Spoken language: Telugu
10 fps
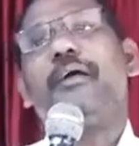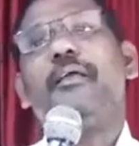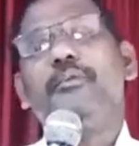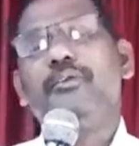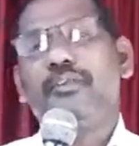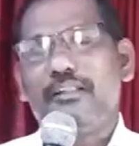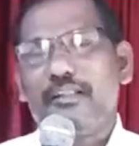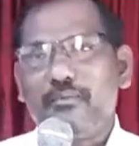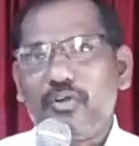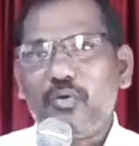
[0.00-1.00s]
బైబిల్
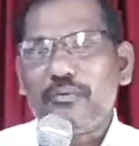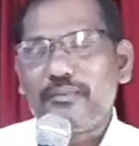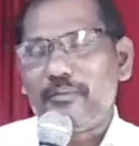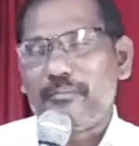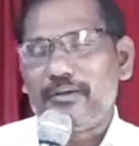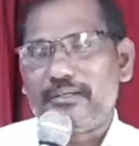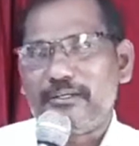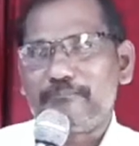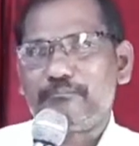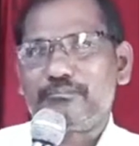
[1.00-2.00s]
గ్రంథంలో ఉందన్నమాట
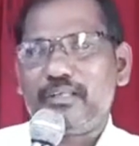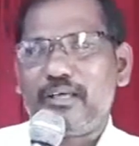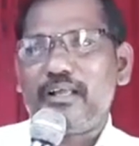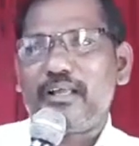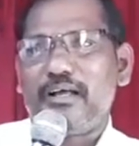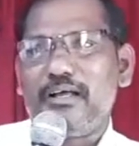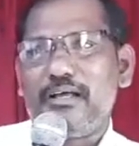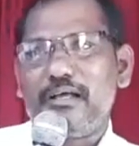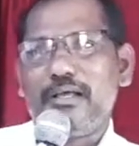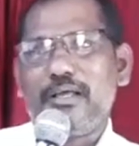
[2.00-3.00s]
అనగా
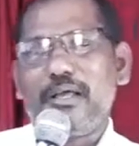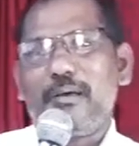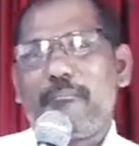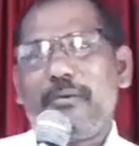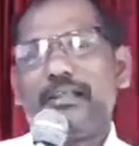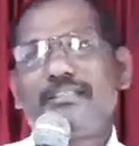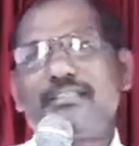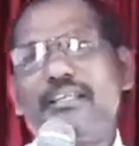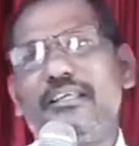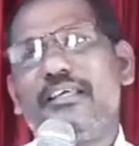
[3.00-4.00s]
మన
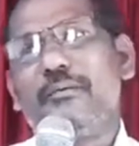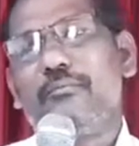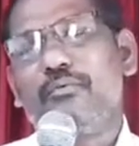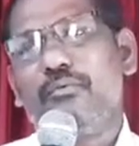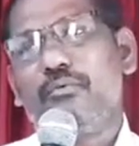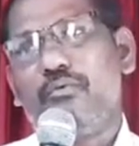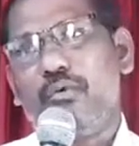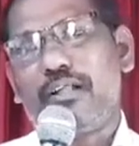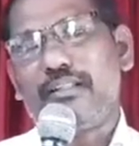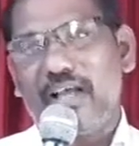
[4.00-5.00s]
శరీరము
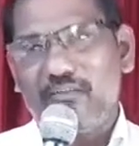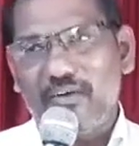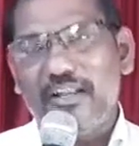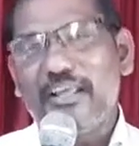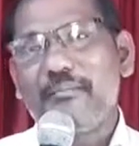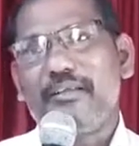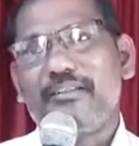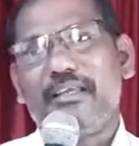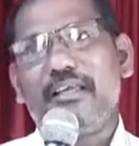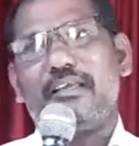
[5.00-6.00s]
ఒక దేవాలయం
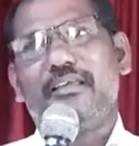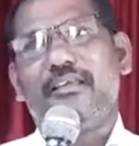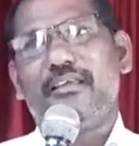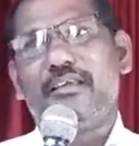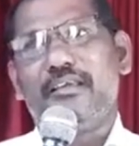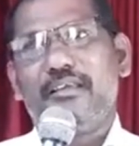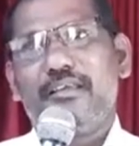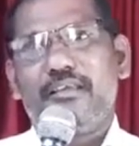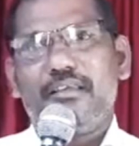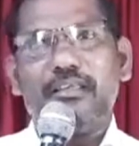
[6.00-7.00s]
అయితే
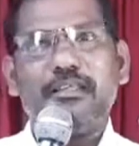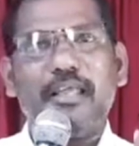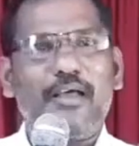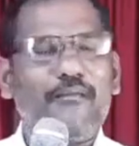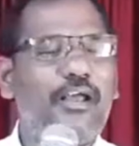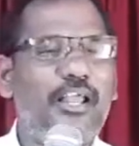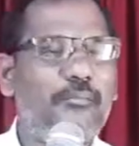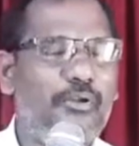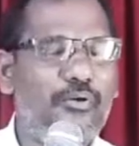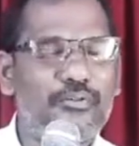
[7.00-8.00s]
ఈ
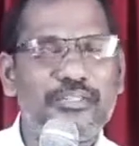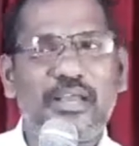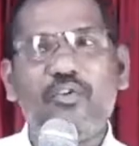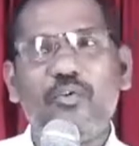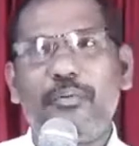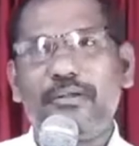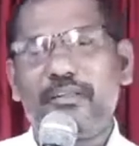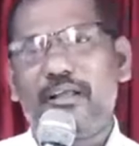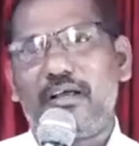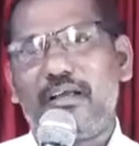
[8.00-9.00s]
దేవాలయములో దేవుడు
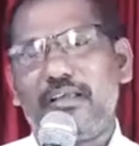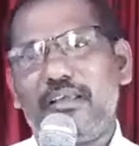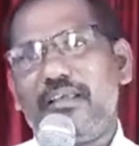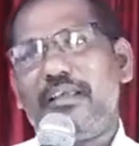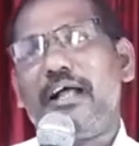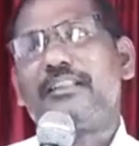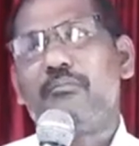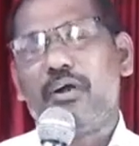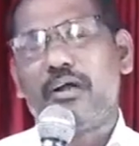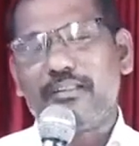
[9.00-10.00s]
పెట్టిన ఈ
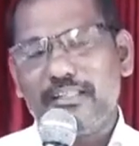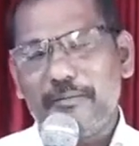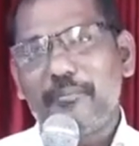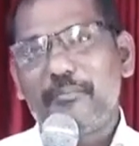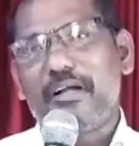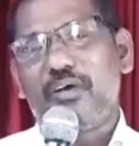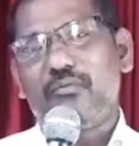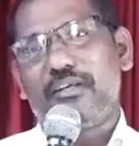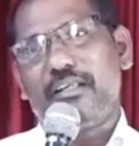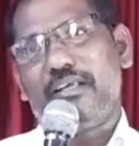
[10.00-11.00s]
ఆత్మ ఒక దీపముగా
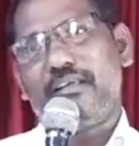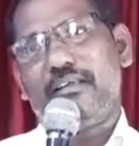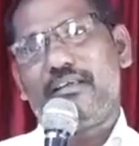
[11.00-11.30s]
ఉంటే